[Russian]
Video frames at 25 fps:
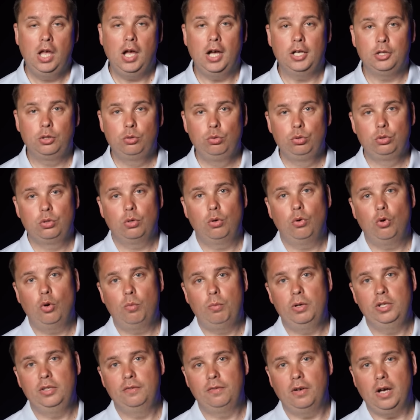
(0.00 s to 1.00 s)
А тут
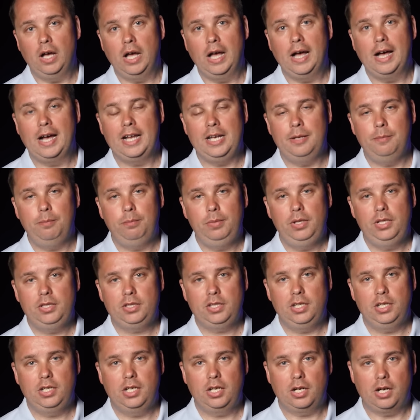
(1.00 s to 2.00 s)
оба два –
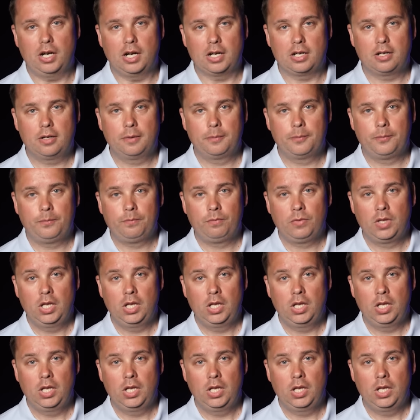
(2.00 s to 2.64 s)
олимпийский крах.